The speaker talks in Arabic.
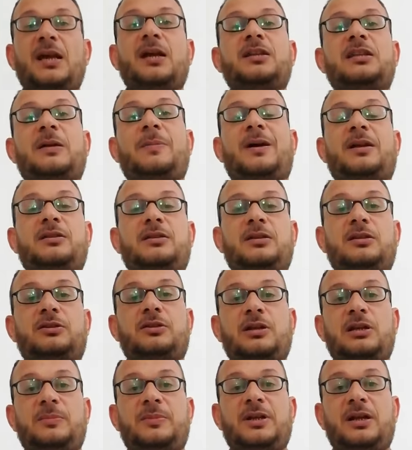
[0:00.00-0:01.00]
طبعا
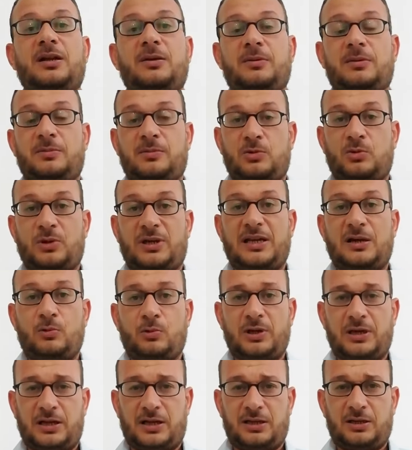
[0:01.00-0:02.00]
الطالب ده هو
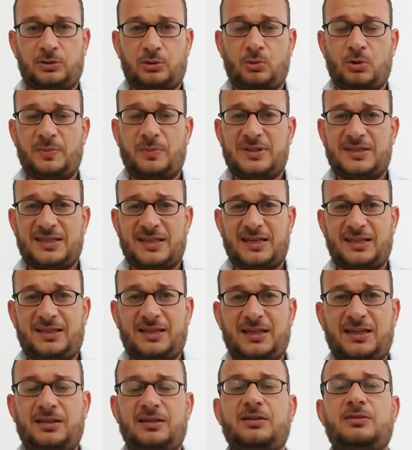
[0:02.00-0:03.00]
الاول على طول من
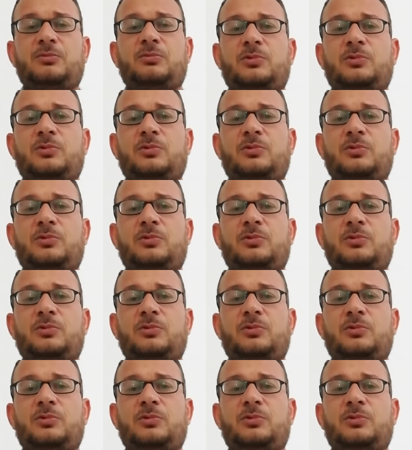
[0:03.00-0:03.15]
سنتين